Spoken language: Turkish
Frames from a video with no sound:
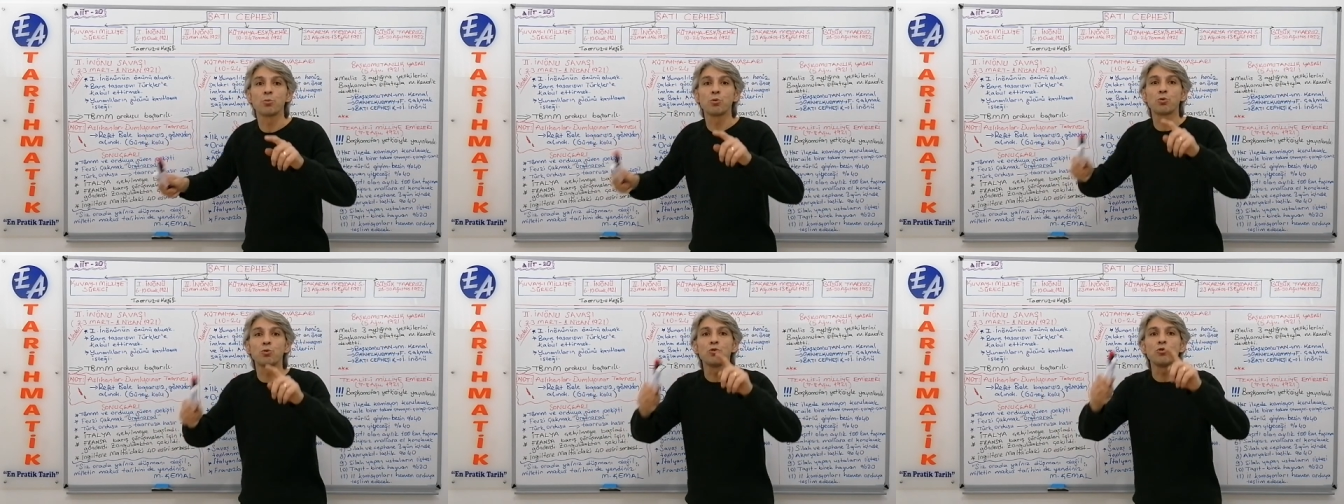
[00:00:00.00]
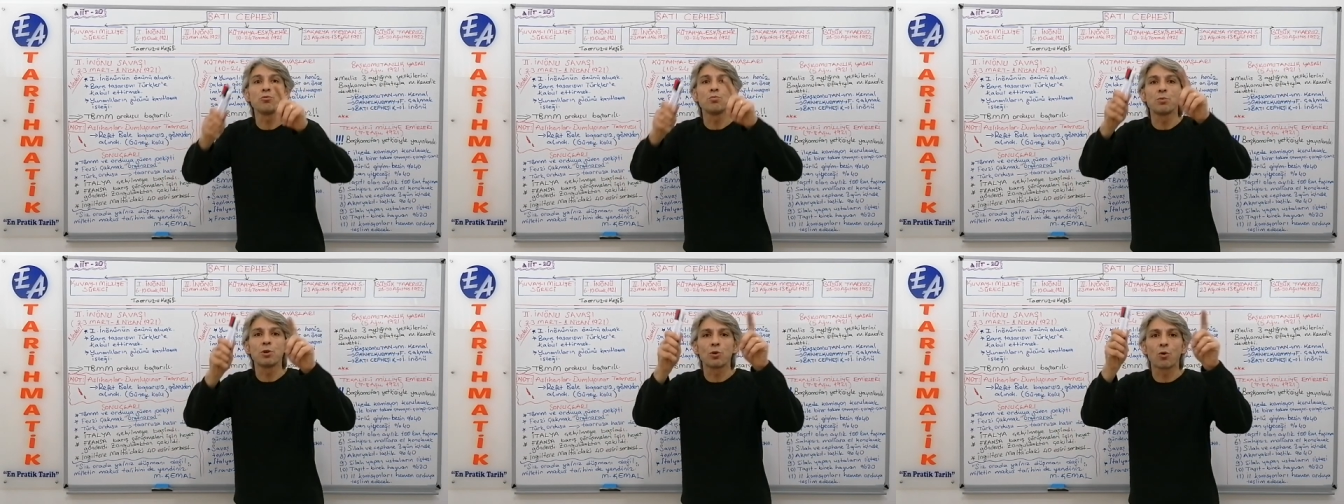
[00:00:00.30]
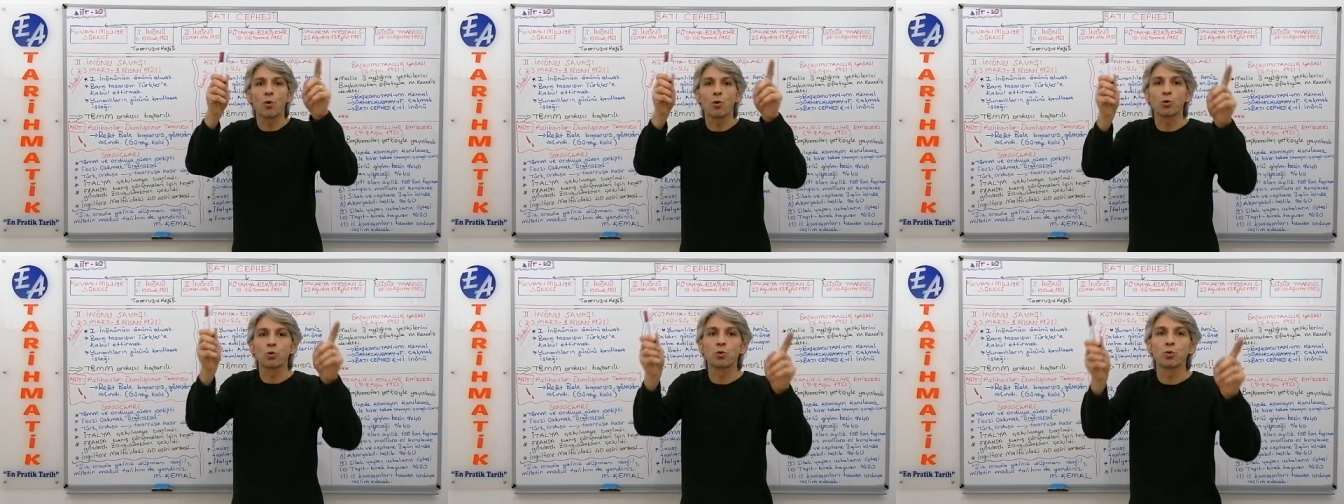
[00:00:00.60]
bütün bir
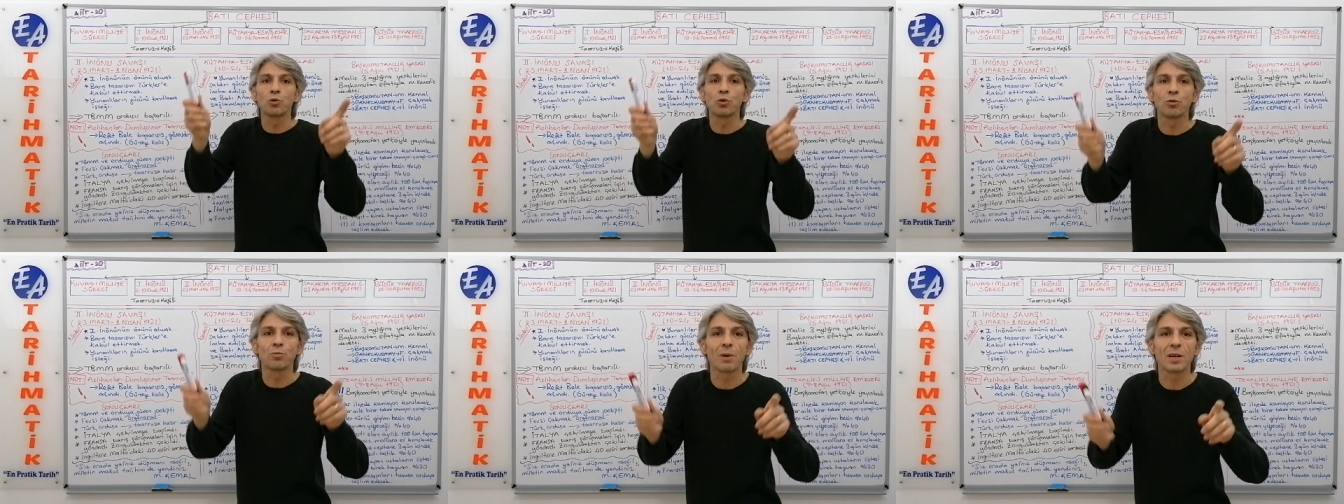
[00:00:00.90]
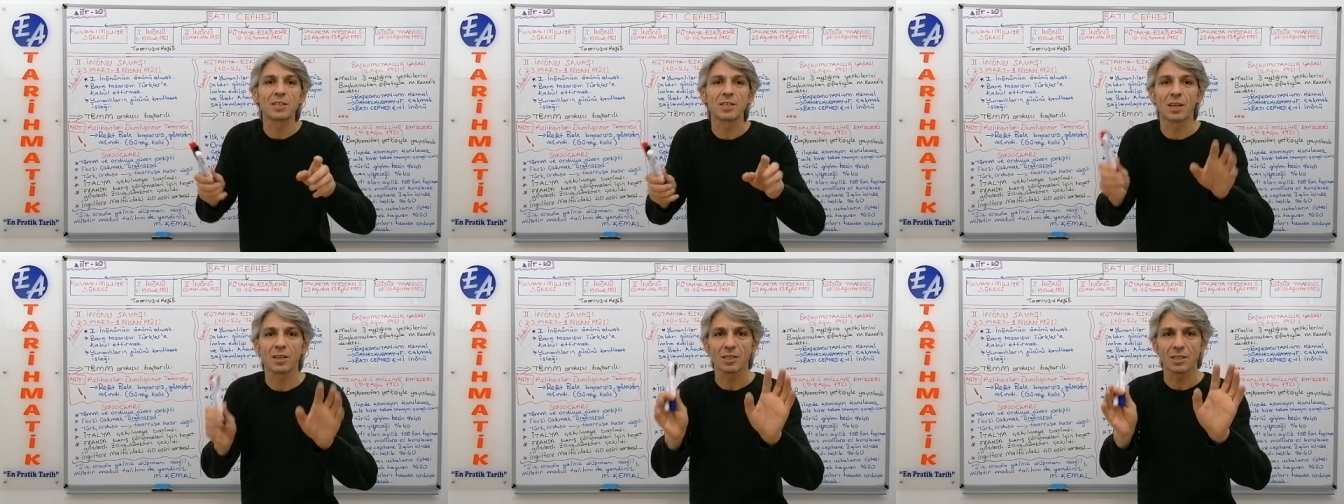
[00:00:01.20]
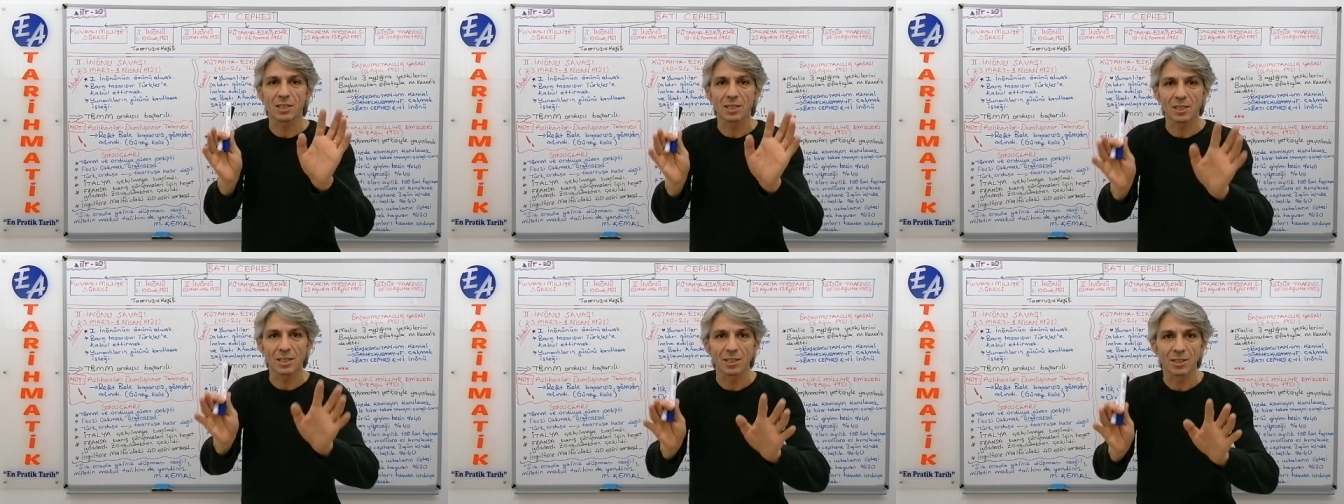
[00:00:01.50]
ordunun
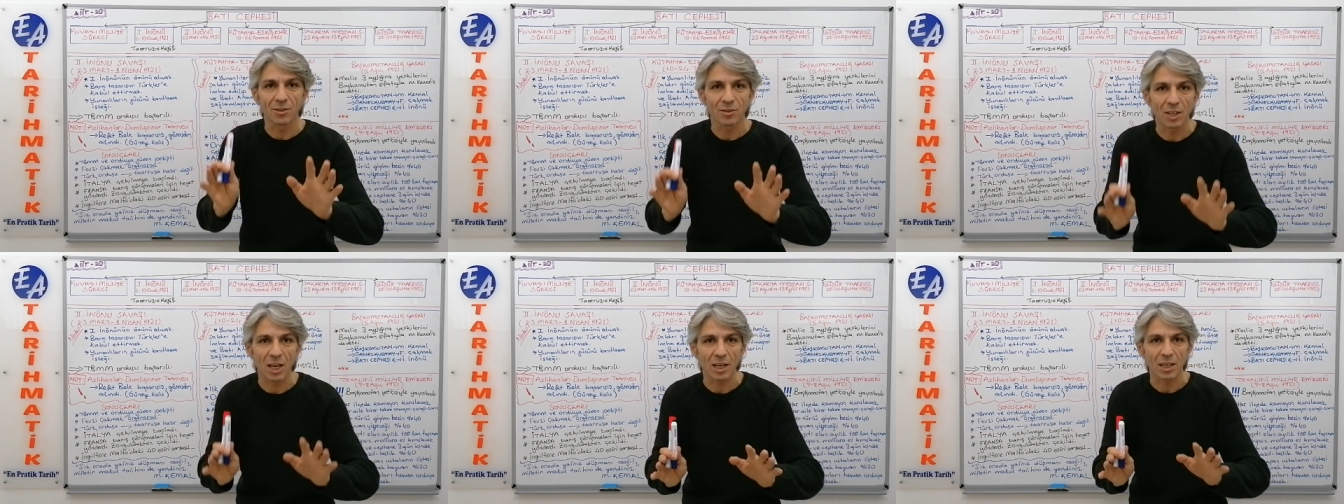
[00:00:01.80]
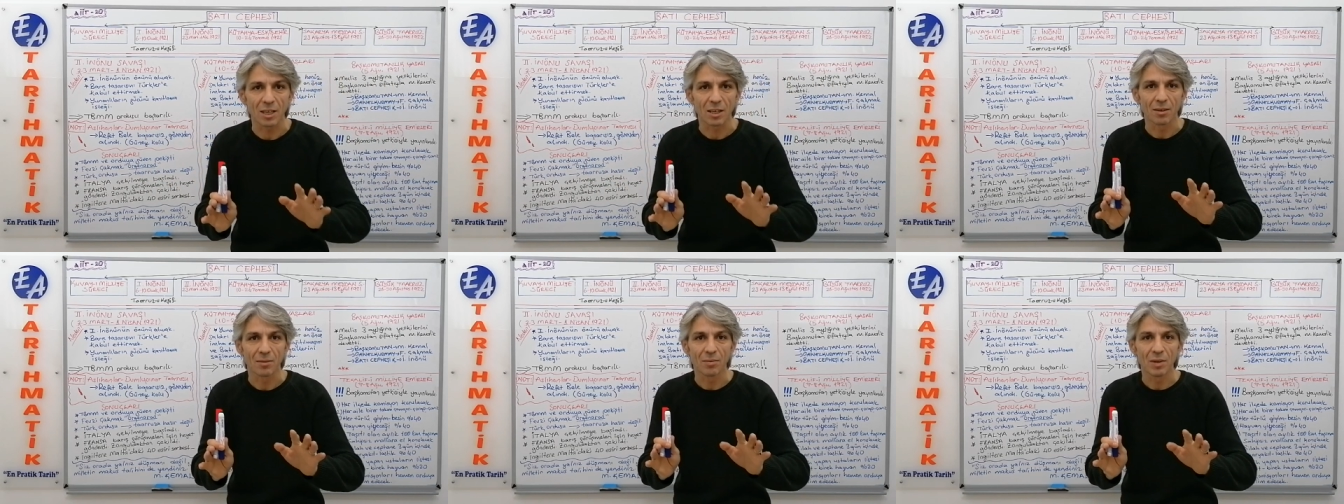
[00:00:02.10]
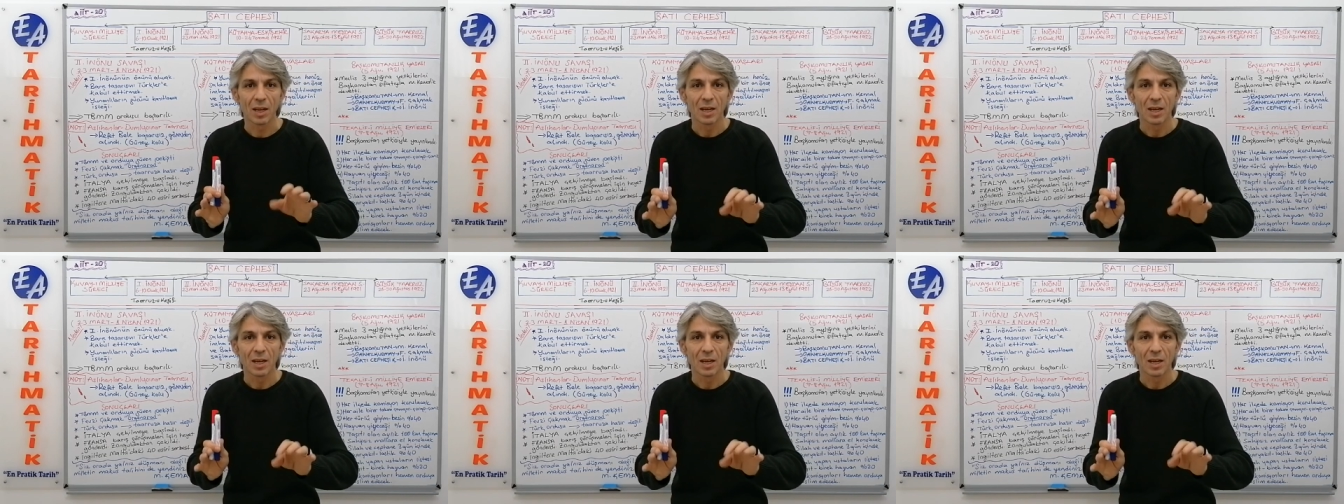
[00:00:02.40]
başarısızlığı değil.